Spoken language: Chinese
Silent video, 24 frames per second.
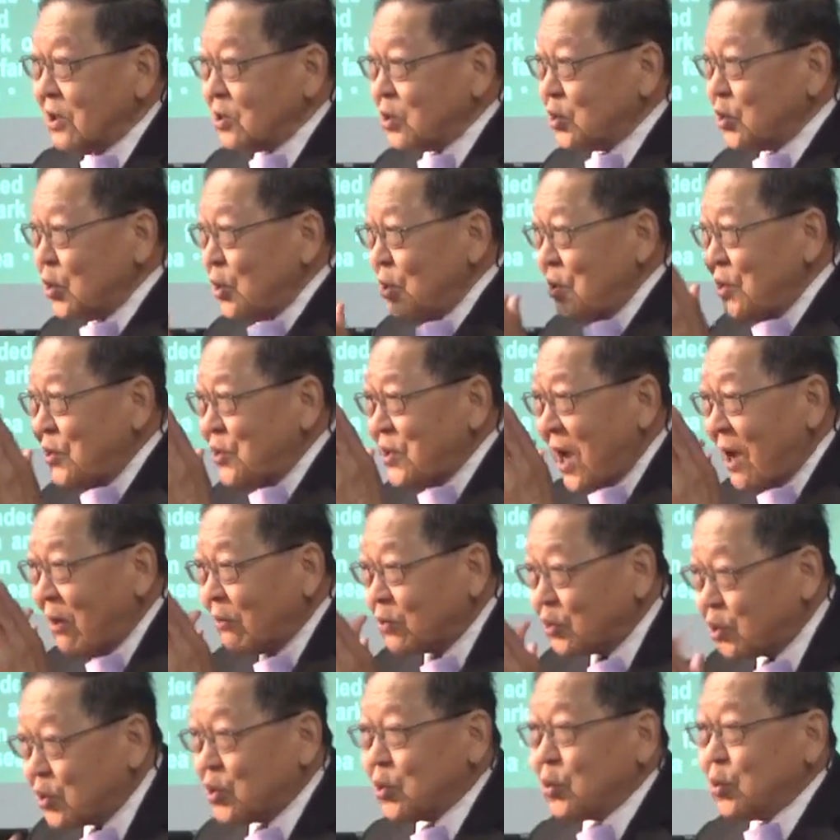遵
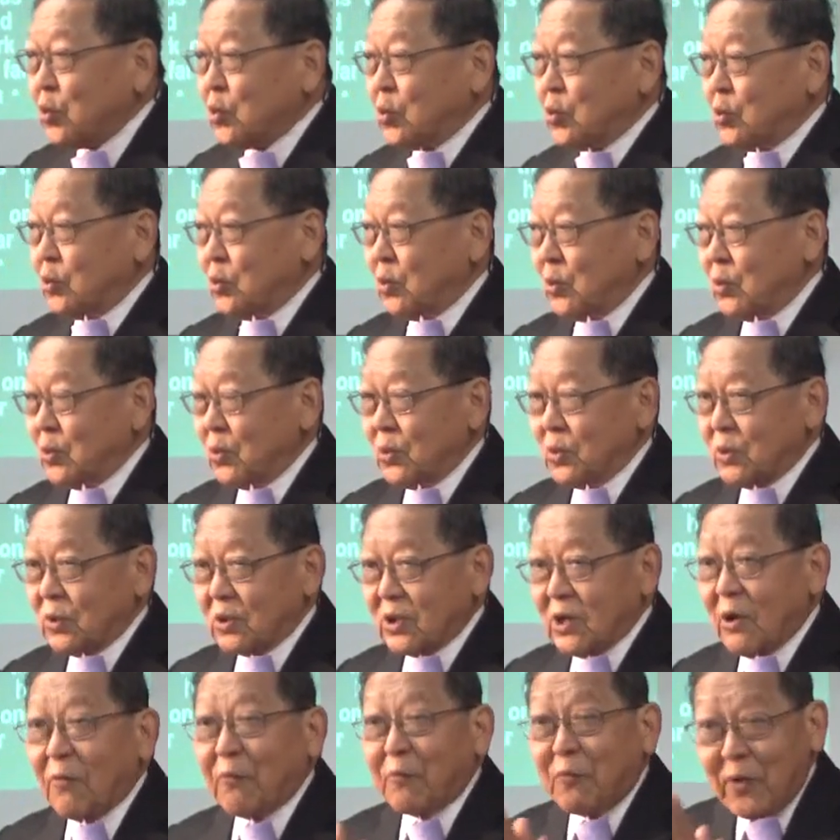照主
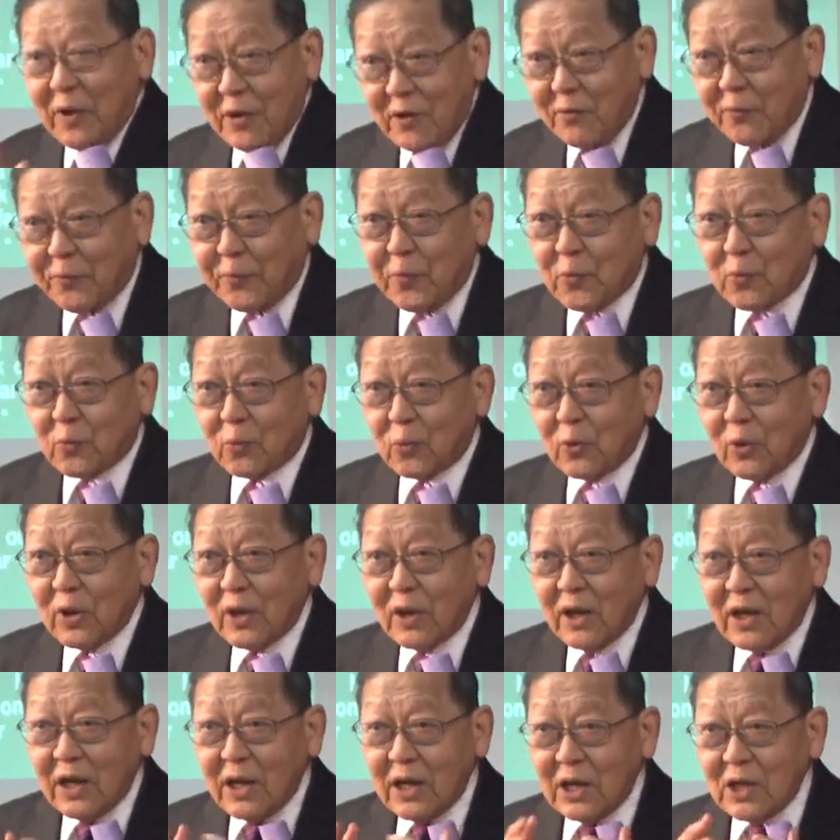的吩咐。
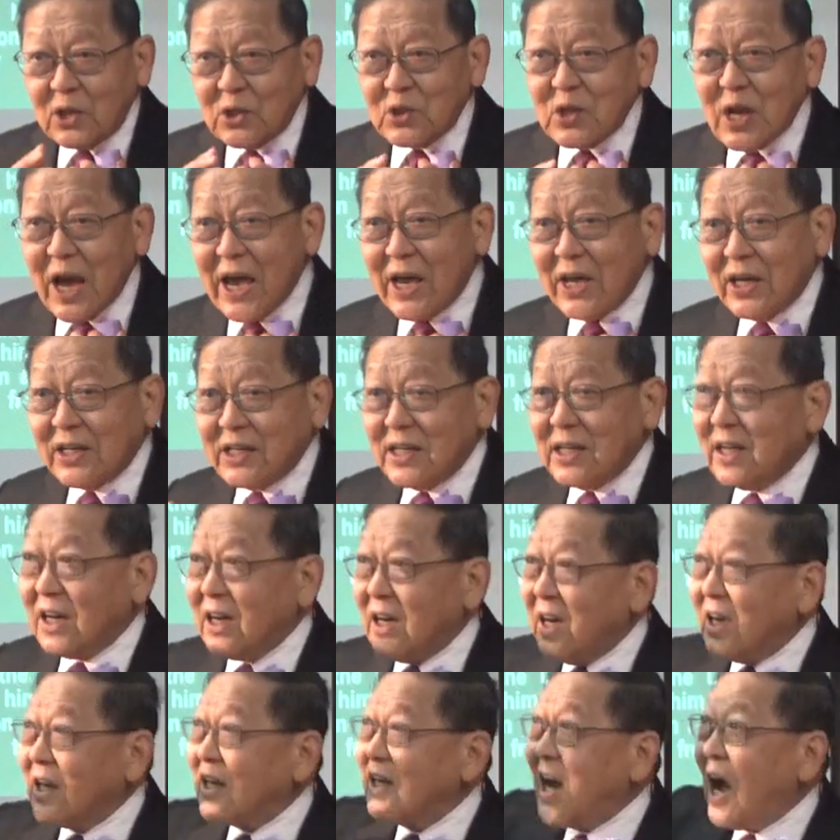在一
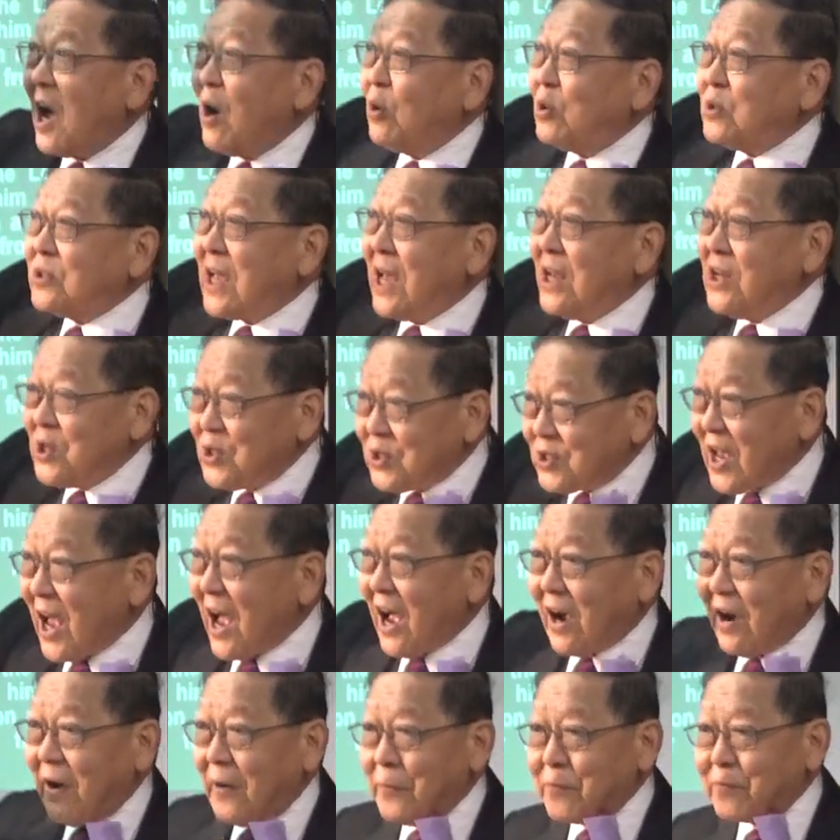个高山
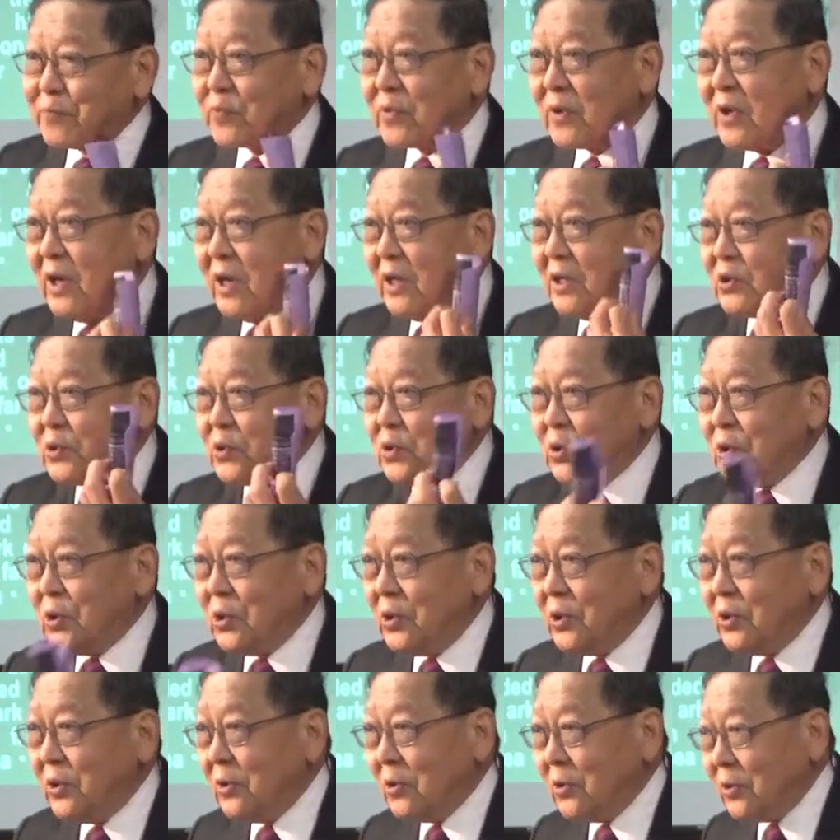上，
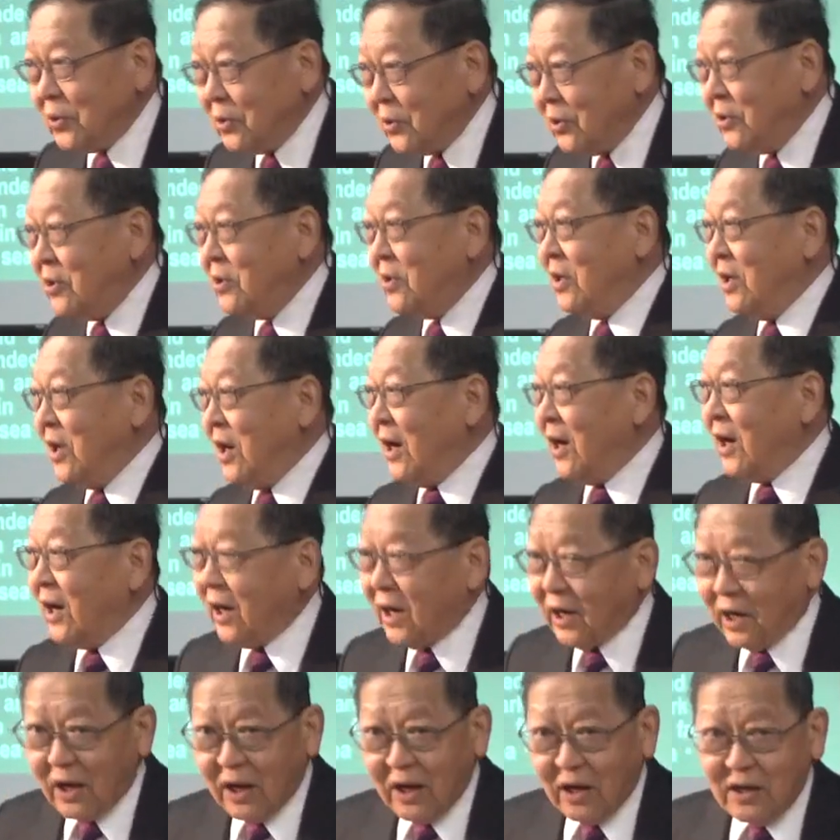距离
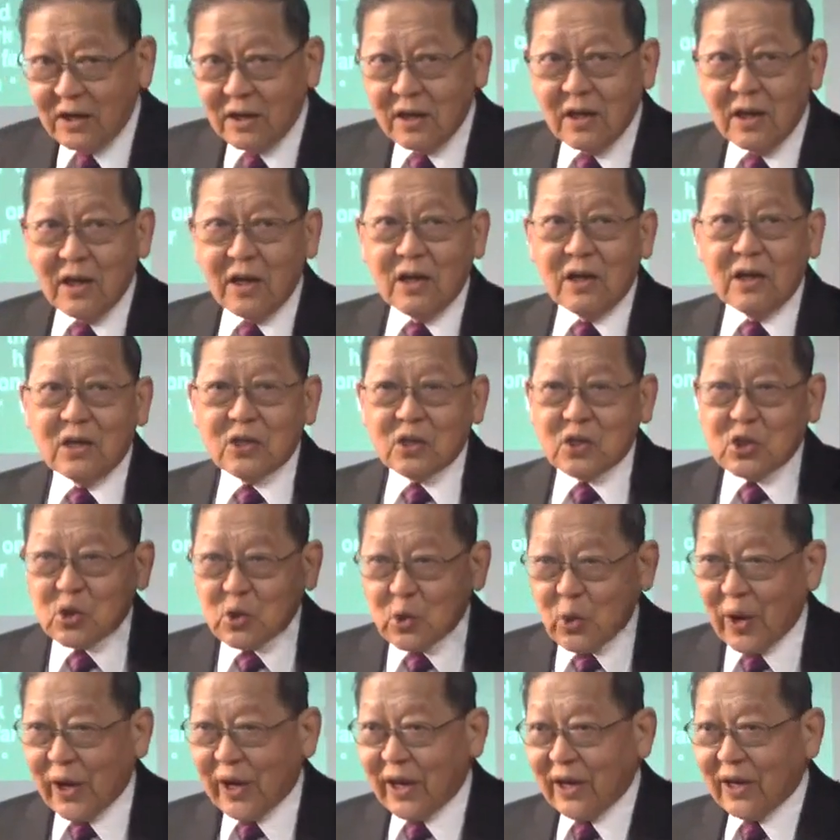河
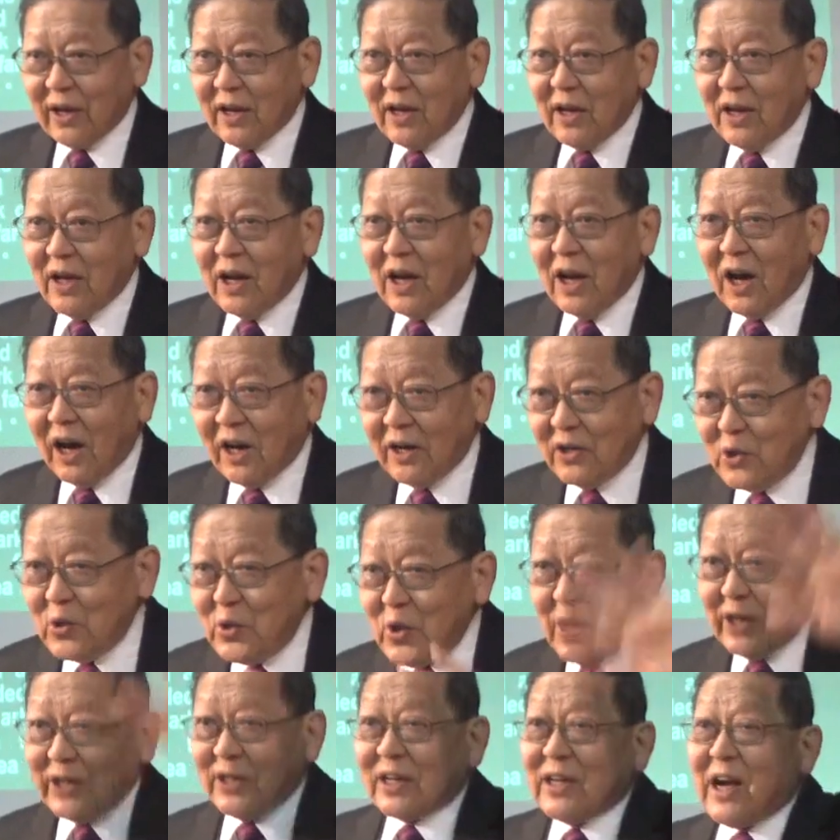水很
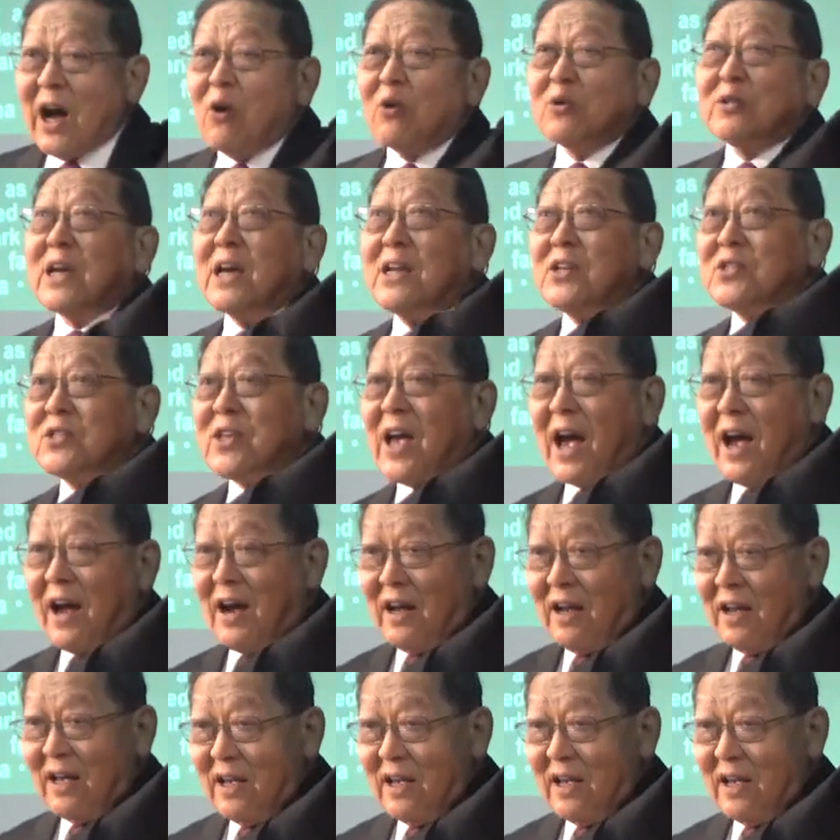远的高山上，